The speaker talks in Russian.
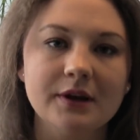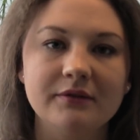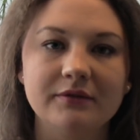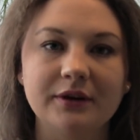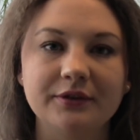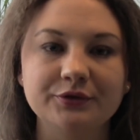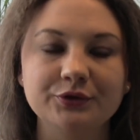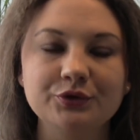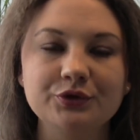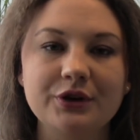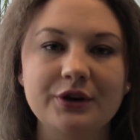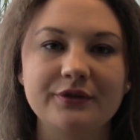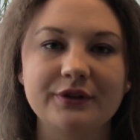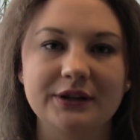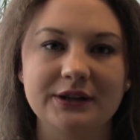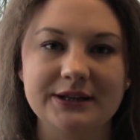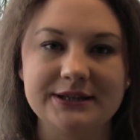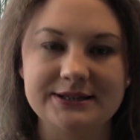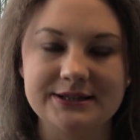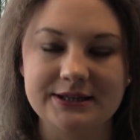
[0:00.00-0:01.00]
вовнутрь в
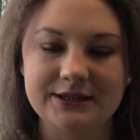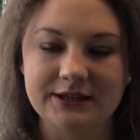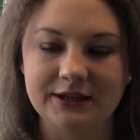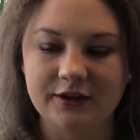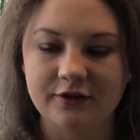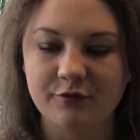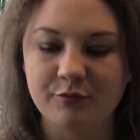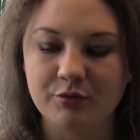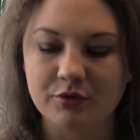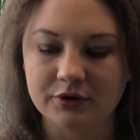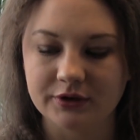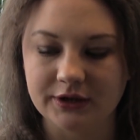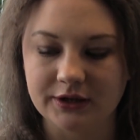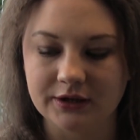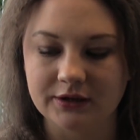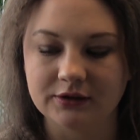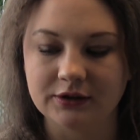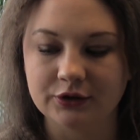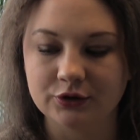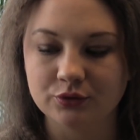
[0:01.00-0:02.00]
холодильнике в
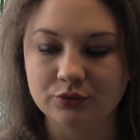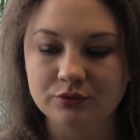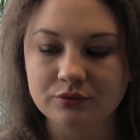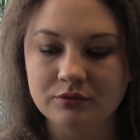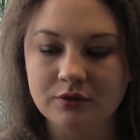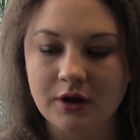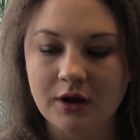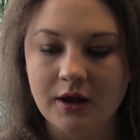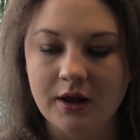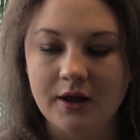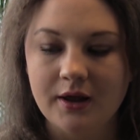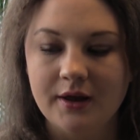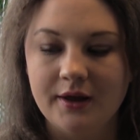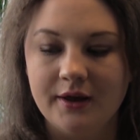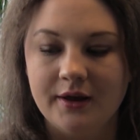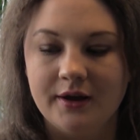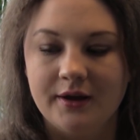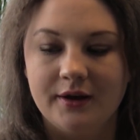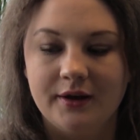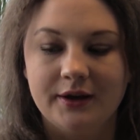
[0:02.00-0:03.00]
полке кладу
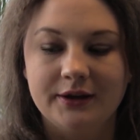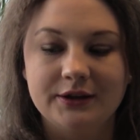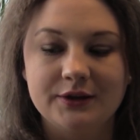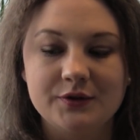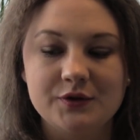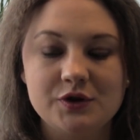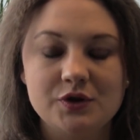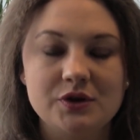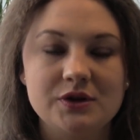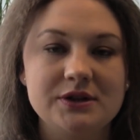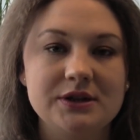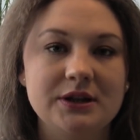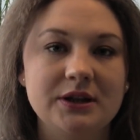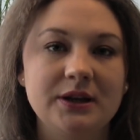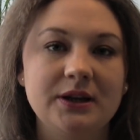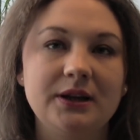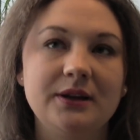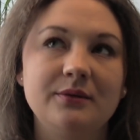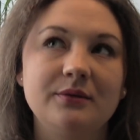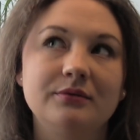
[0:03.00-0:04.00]
это все дело
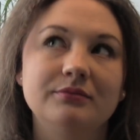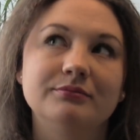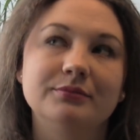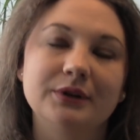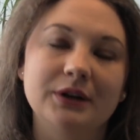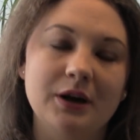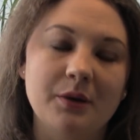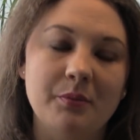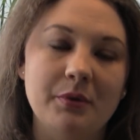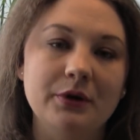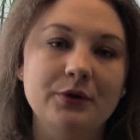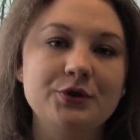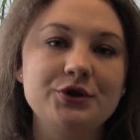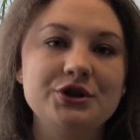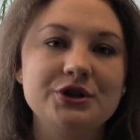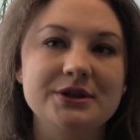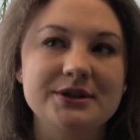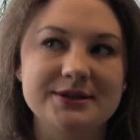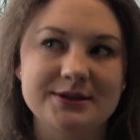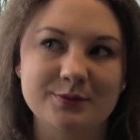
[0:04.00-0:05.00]
и
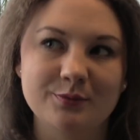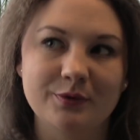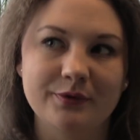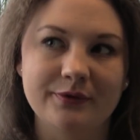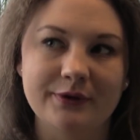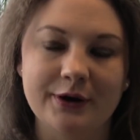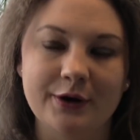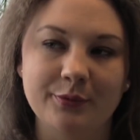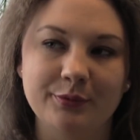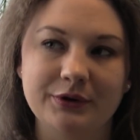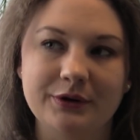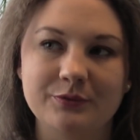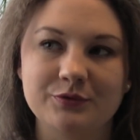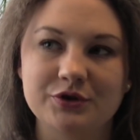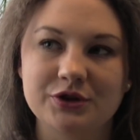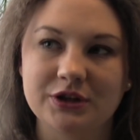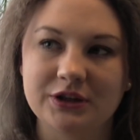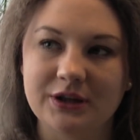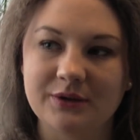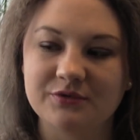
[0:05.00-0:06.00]
благополучно забываю,
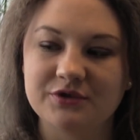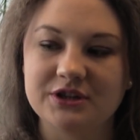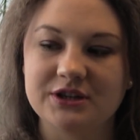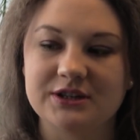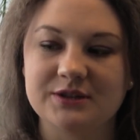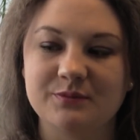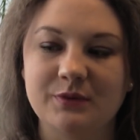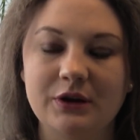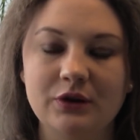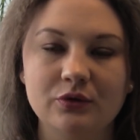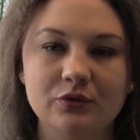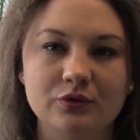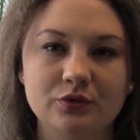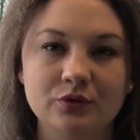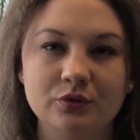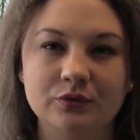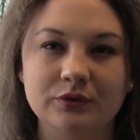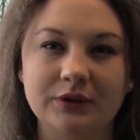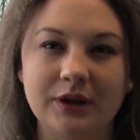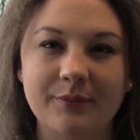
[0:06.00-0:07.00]
потому что там через банку,
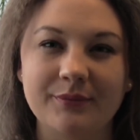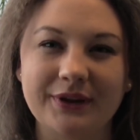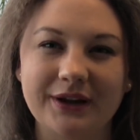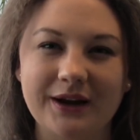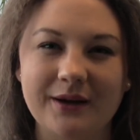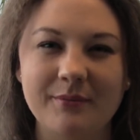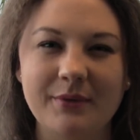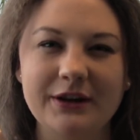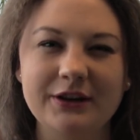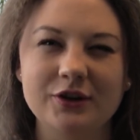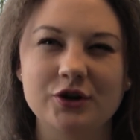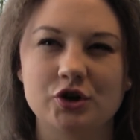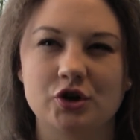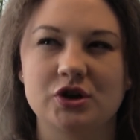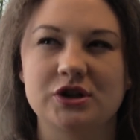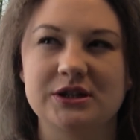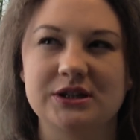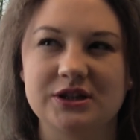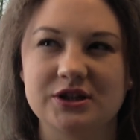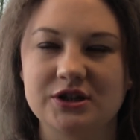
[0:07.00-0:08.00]
ну, там такая банка,
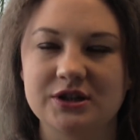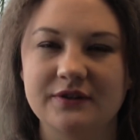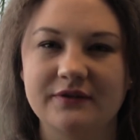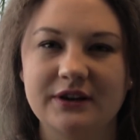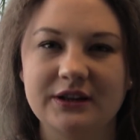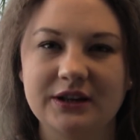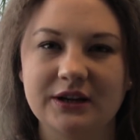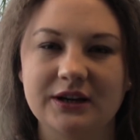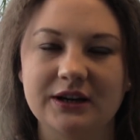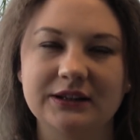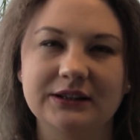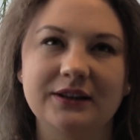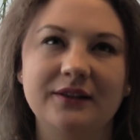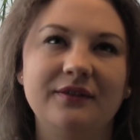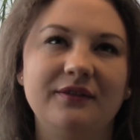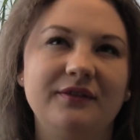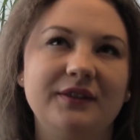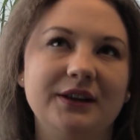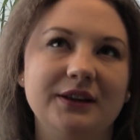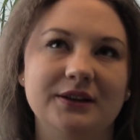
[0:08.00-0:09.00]
что сложновато как-то
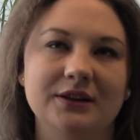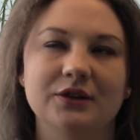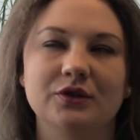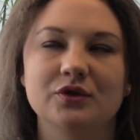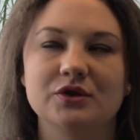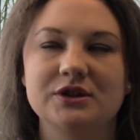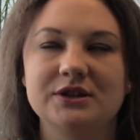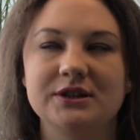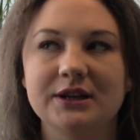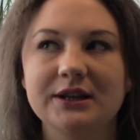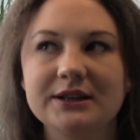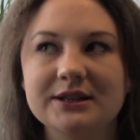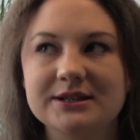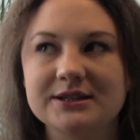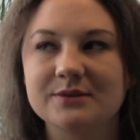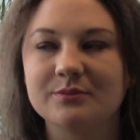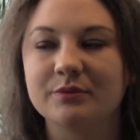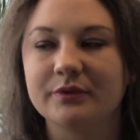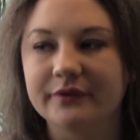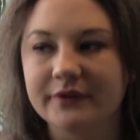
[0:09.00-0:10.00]
видно, то есть я это
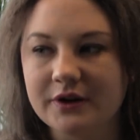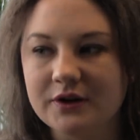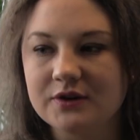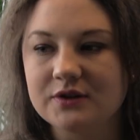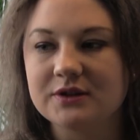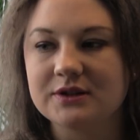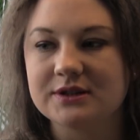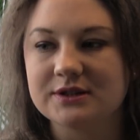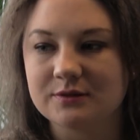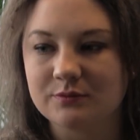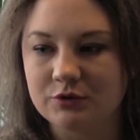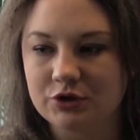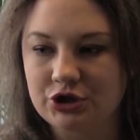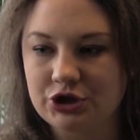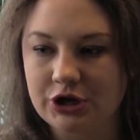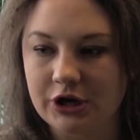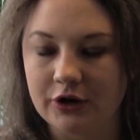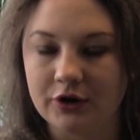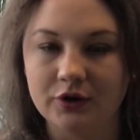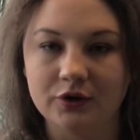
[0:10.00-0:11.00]
забываю и не
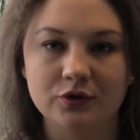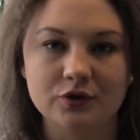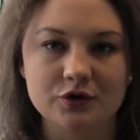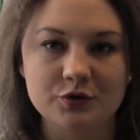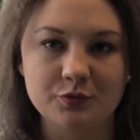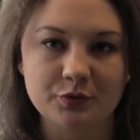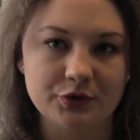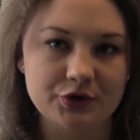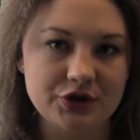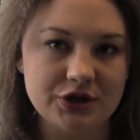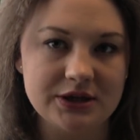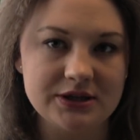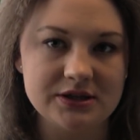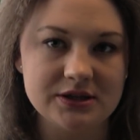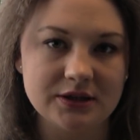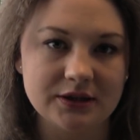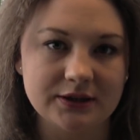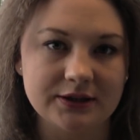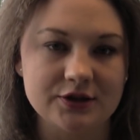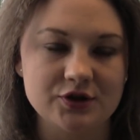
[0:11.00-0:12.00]
замечаю. И то есть
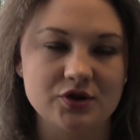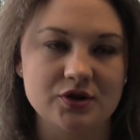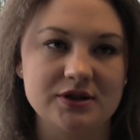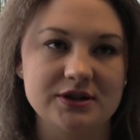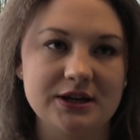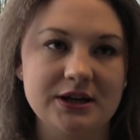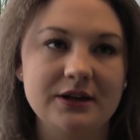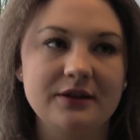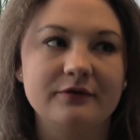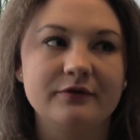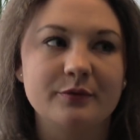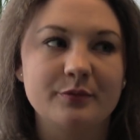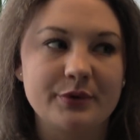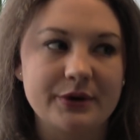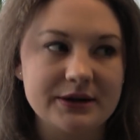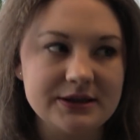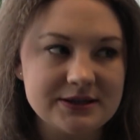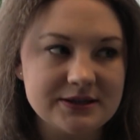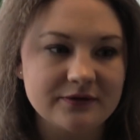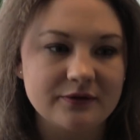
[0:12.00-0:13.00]
получается иногда, что зелень
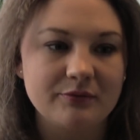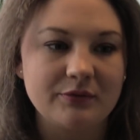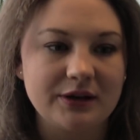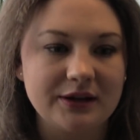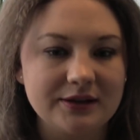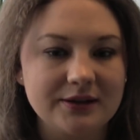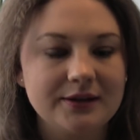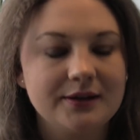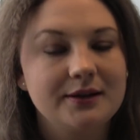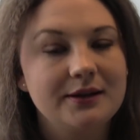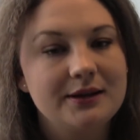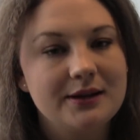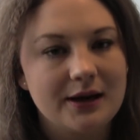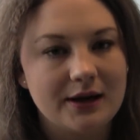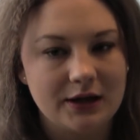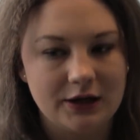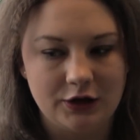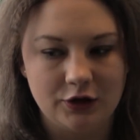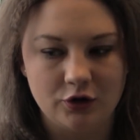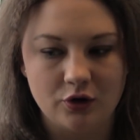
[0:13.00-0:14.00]
выбрасываю, не
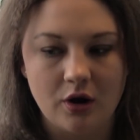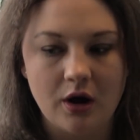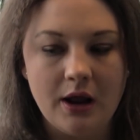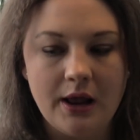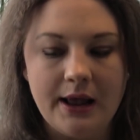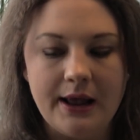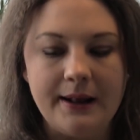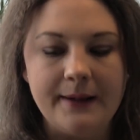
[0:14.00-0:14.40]
доедаю ее.